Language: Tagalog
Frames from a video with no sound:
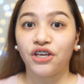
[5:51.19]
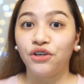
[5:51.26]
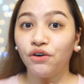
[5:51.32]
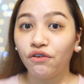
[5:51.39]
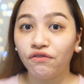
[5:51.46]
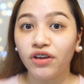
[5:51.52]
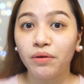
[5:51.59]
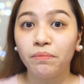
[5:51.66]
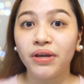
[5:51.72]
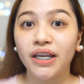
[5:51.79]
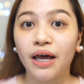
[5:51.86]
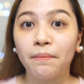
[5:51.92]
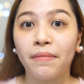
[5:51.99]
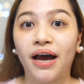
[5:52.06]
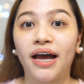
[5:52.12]
UVB
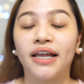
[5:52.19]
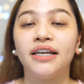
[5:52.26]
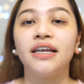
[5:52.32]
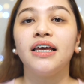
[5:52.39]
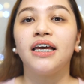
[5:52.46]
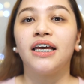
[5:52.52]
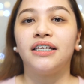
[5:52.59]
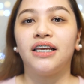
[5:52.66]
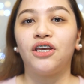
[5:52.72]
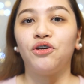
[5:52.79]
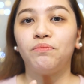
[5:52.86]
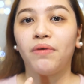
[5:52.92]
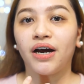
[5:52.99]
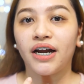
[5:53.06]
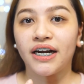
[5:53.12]
naman, yan
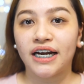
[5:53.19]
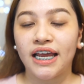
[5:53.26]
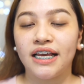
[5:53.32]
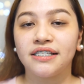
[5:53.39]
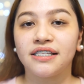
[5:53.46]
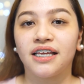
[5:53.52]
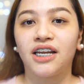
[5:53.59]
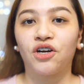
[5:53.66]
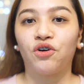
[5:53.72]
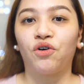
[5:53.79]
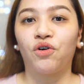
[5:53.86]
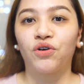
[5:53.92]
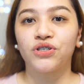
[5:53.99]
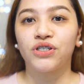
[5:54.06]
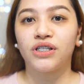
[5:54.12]
yung mga rays na
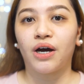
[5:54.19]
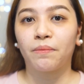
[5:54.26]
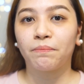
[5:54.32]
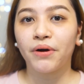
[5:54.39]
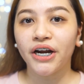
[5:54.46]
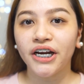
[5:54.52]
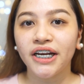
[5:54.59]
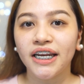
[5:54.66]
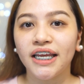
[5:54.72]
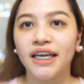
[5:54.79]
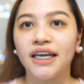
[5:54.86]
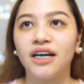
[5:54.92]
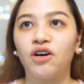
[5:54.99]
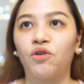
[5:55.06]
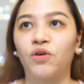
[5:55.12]
nagkukos ng
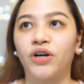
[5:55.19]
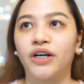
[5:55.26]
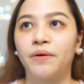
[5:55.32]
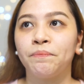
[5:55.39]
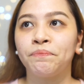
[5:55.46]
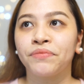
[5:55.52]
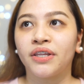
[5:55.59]
burning or